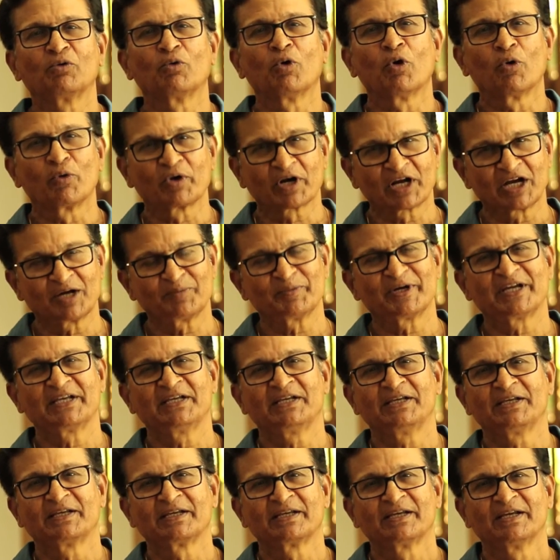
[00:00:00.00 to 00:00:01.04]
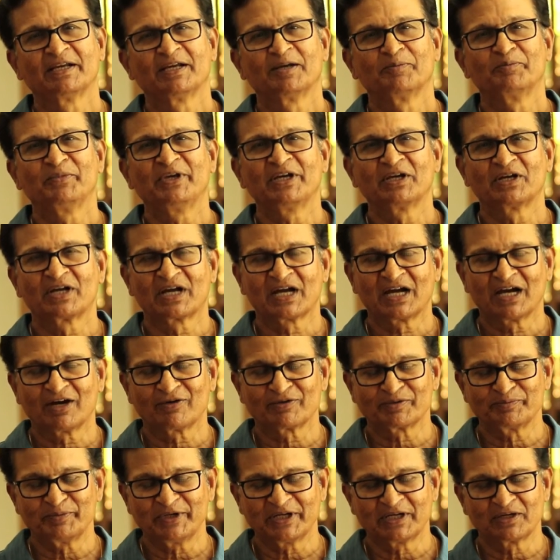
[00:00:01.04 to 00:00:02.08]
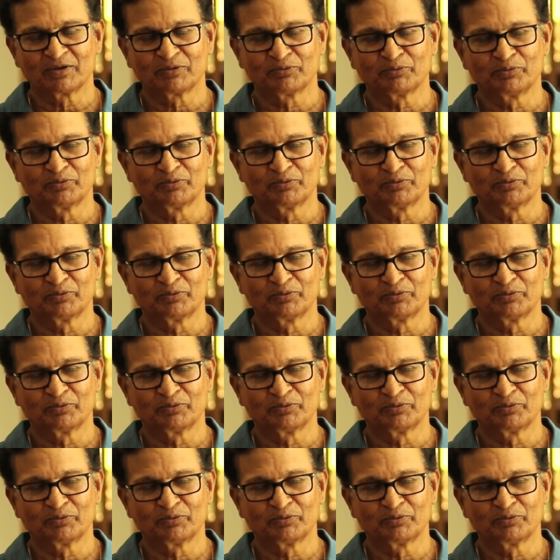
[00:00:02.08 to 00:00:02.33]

ఓవర్కమ్ అయ్యి మీకు కావాలి మీకు